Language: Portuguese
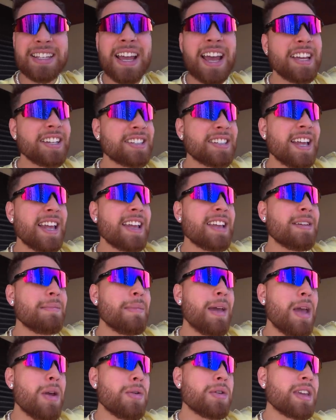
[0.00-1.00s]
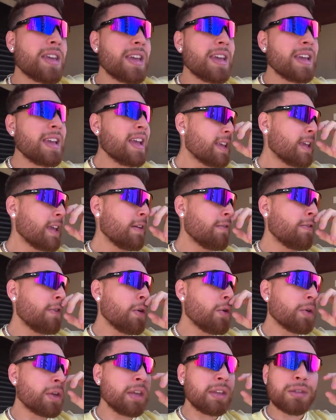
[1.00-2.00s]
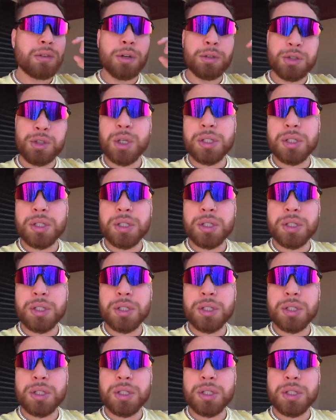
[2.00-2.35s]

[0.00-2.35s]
E a Stake meio que, que viu que todo